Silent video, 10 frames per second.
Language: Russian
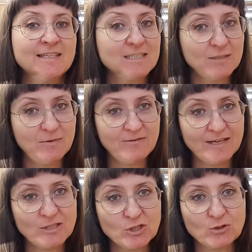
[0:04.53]
Не
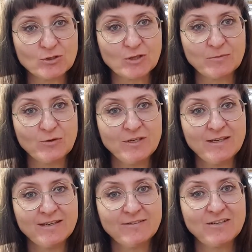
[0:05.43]
забывайте, что со мной
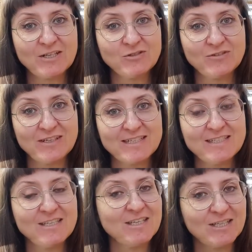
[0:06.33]
выращивание
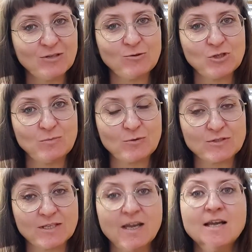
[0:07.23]
растений – это очень
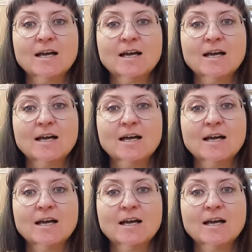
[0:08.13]
просто.